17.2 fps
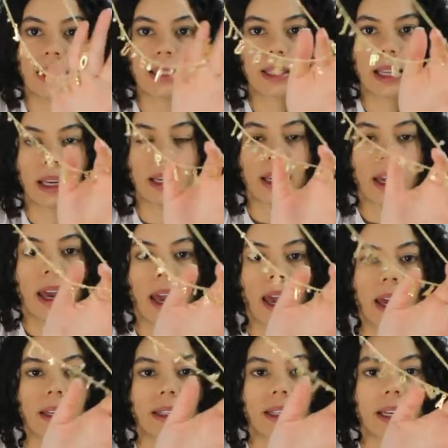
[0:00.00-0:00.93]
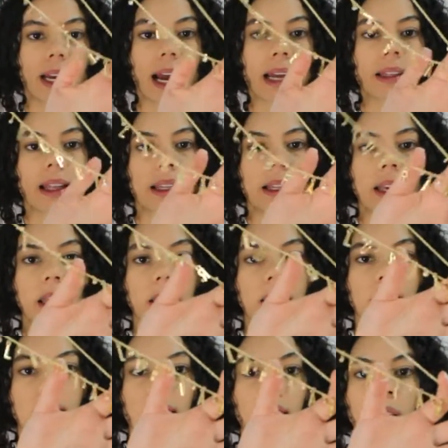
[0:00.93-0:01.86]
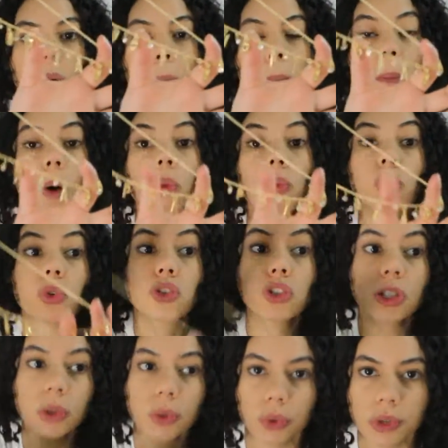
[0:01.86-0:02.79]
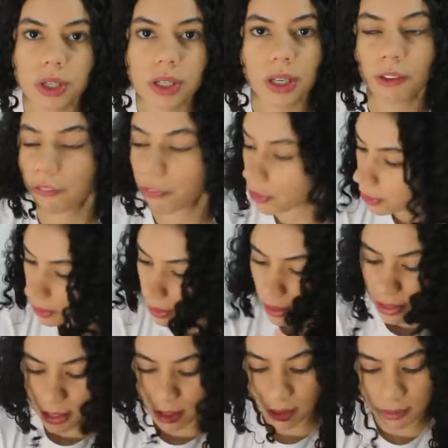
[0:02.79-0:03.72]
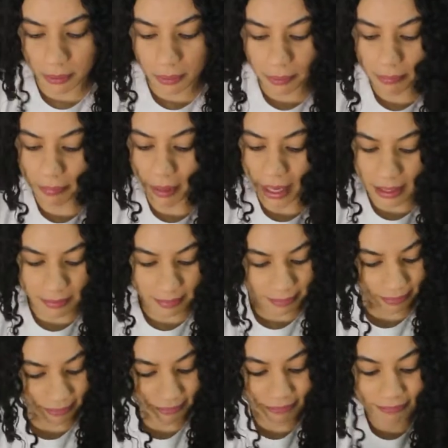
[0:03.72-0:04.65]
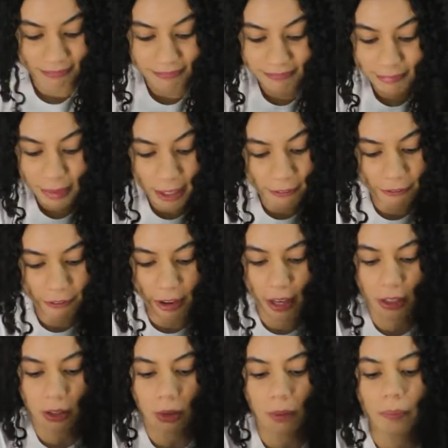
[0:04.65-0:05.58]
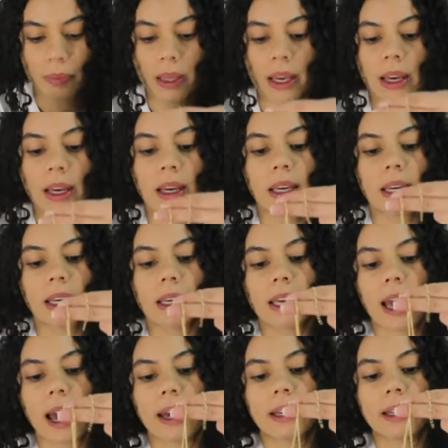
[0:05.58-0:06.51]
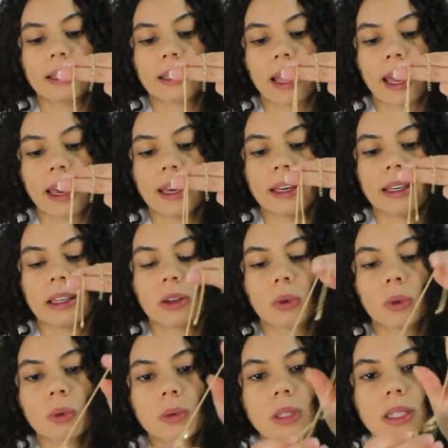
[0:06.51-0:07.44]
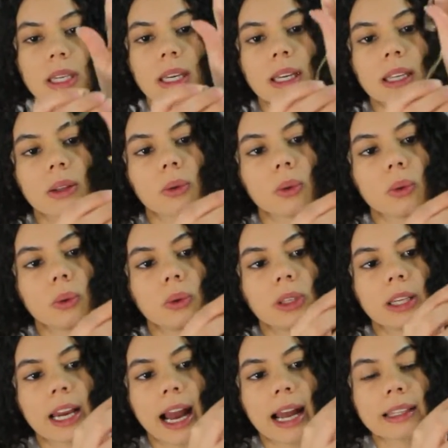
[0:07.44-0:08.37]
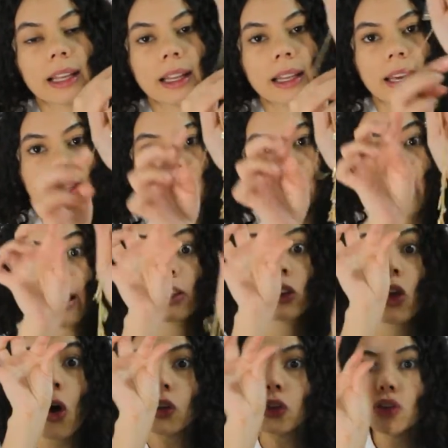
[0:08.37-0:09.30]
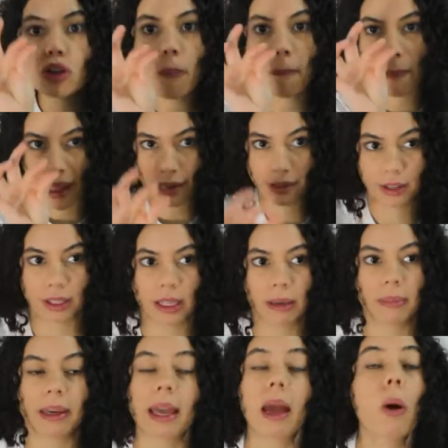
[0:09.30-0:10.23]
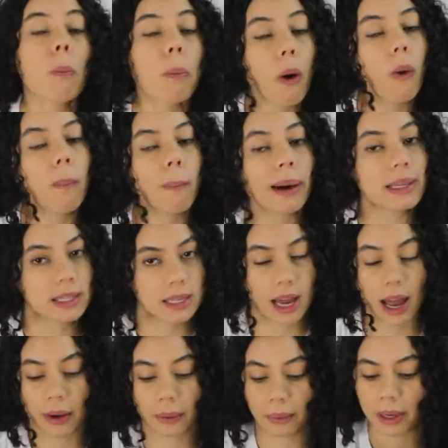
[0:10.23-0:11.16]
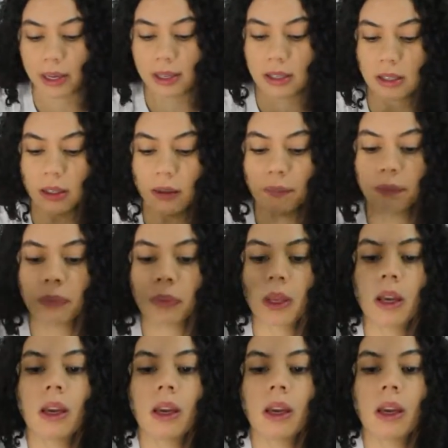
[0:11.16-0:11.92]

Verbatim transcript: E eles têm, entre cada letra tem um ponto de luz, que foi assim, um mais perfeito. E aí tem uns que no, em cada letra é todo de pedra também. É um pouco mais caro esse.